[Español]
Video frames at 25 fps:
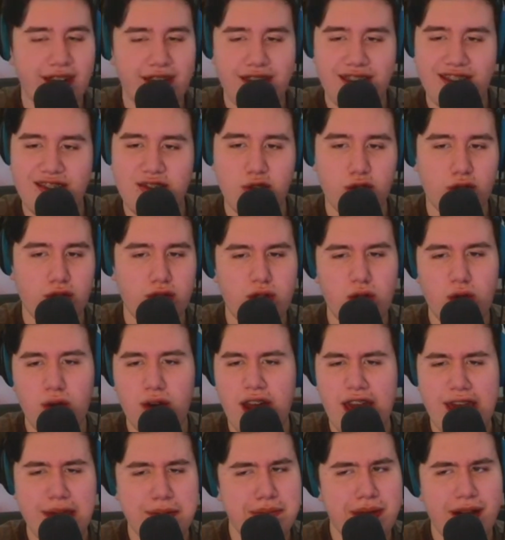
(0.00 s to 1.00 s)

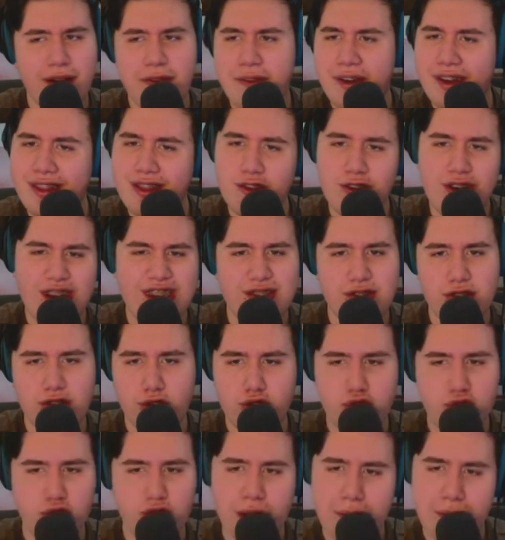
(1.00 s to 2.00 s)
estructura y pa' cuando una
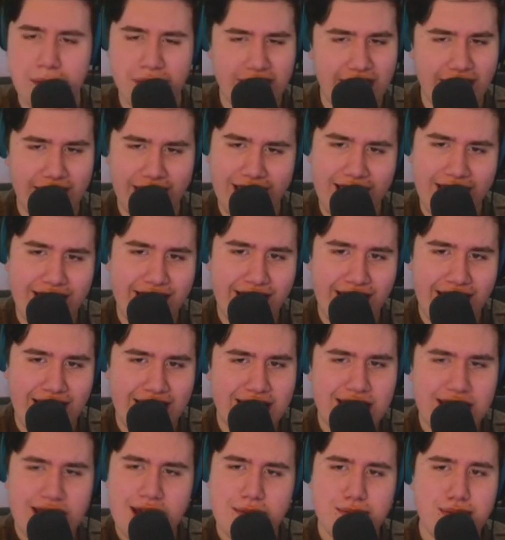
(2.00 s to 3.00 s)
estructura mexicana,
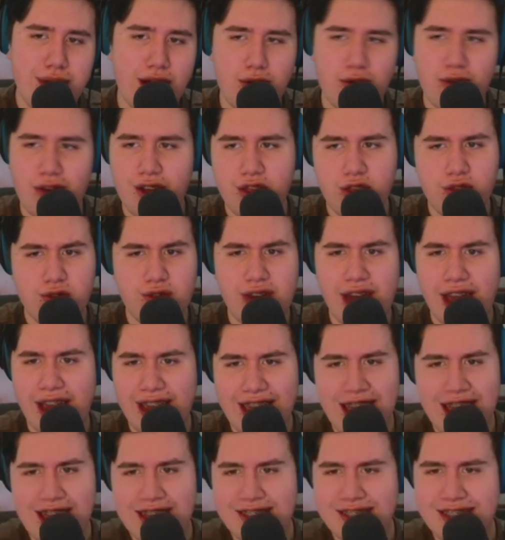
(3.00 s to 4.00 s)
pa' cuando una
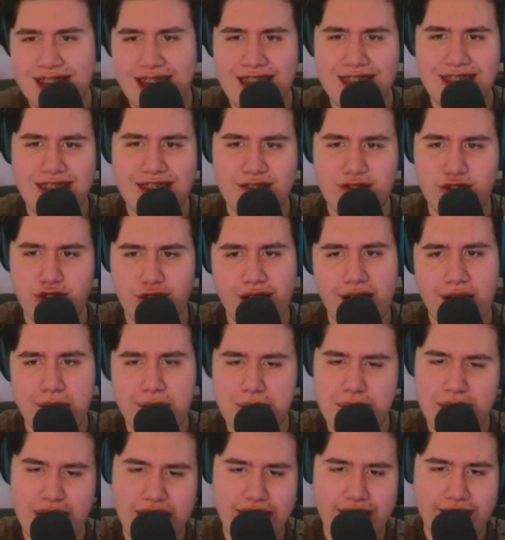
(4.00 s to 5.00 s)
casa de
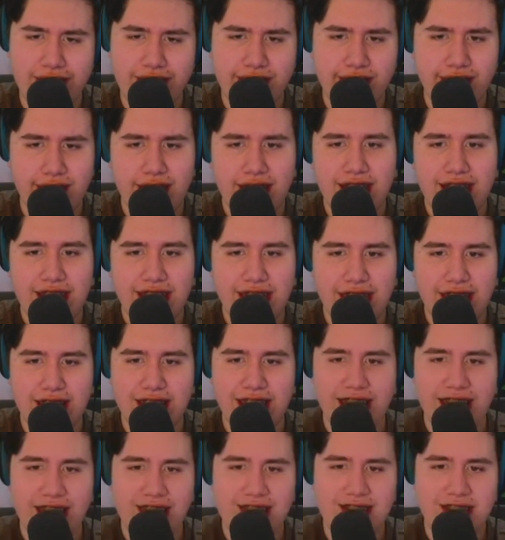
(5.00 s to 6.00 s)
Infonavit
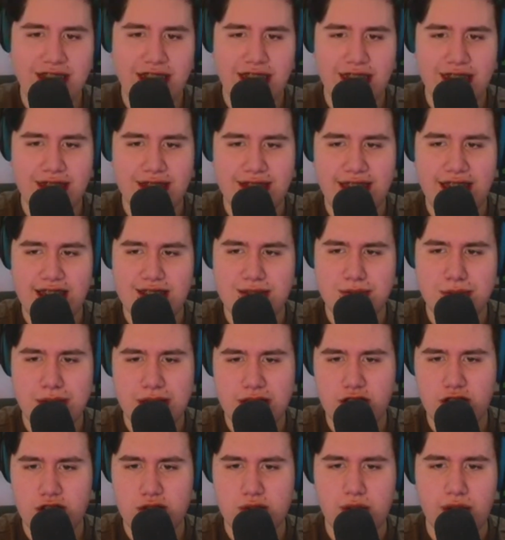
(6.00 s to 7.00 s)
que es de 10
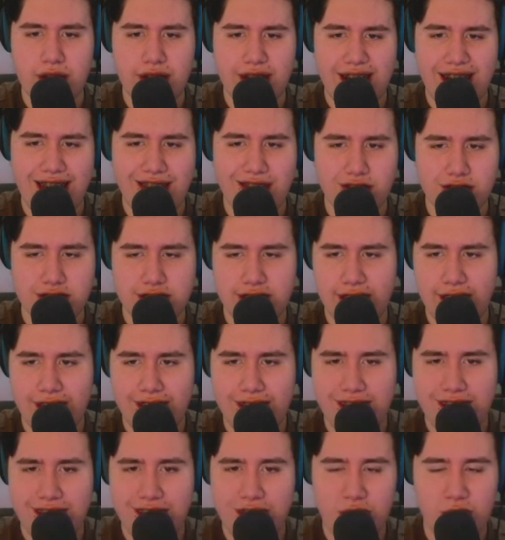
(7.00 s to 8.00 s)
metros cuadrados,
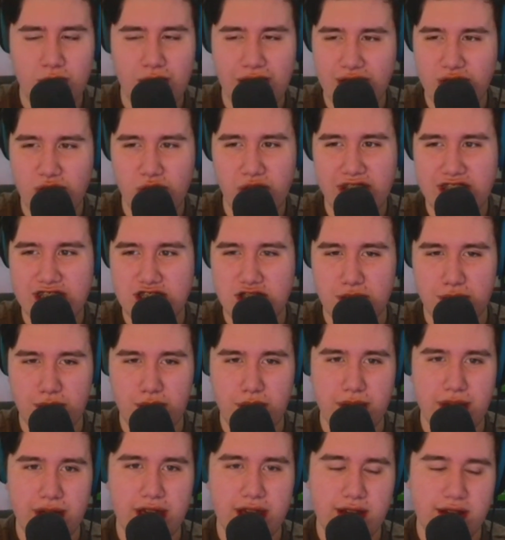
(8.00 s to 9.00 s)
¿eh? ¿Cuándo eso,
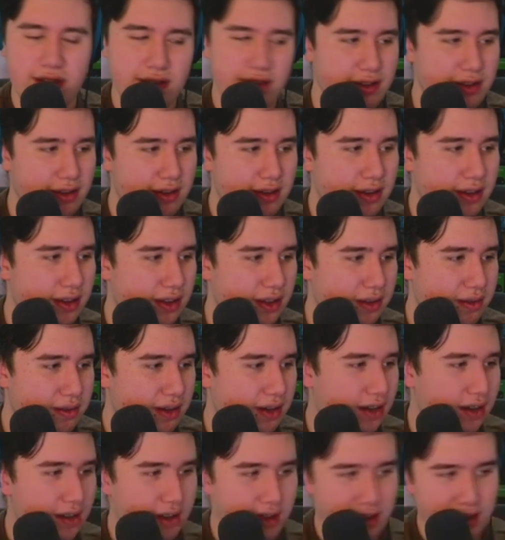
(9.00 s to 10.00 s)
Bobby? Ay, de
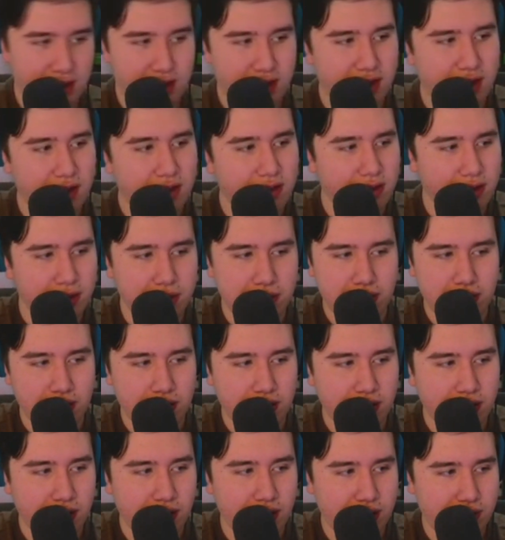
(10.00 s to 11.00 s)
verdad, de
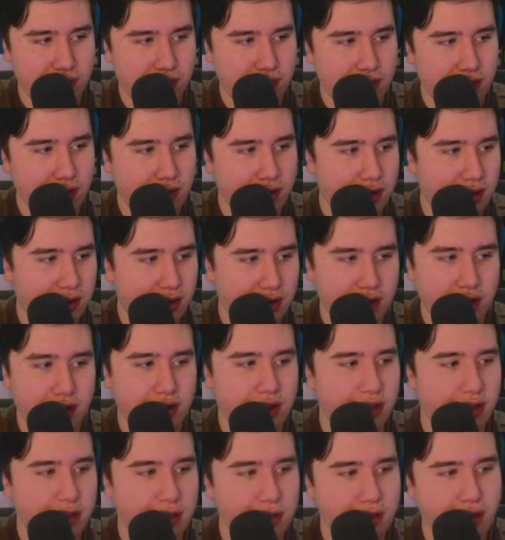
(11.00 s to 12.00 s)
verdad,
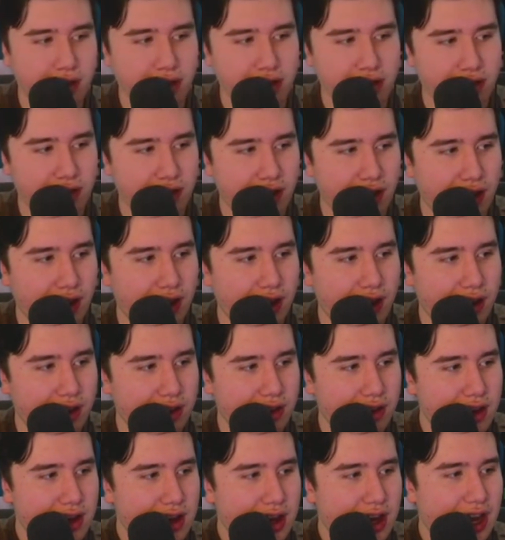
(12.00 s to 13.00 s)
de verdad.
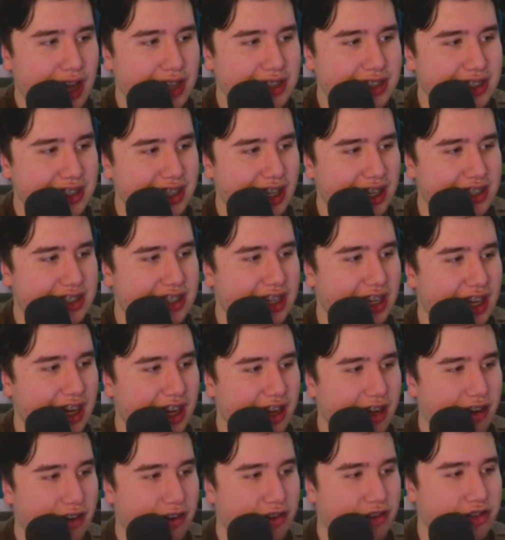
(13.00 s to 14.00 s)
Así se
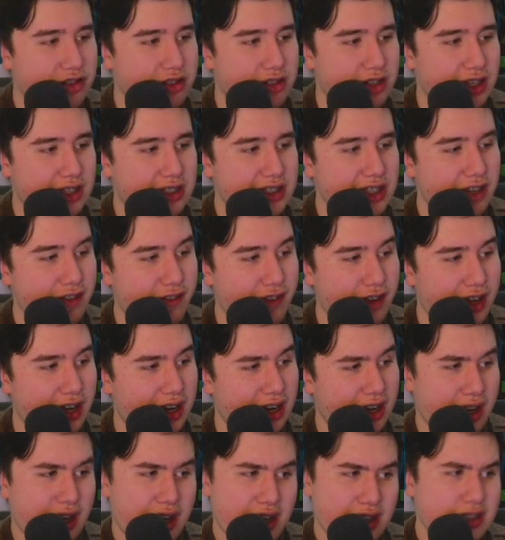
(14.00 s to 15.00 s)
extinguieron los
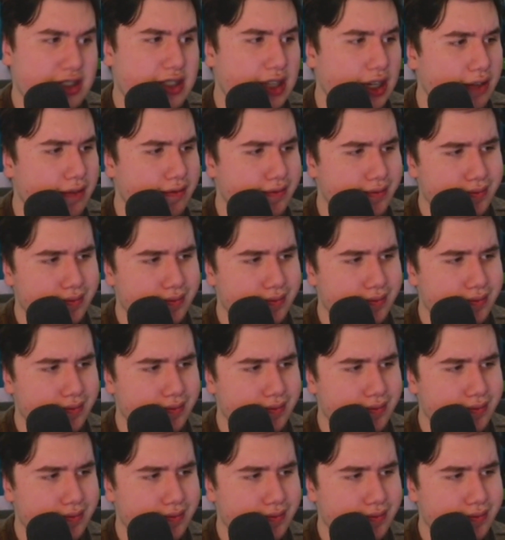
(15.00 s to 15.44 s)
sniffer. Sí,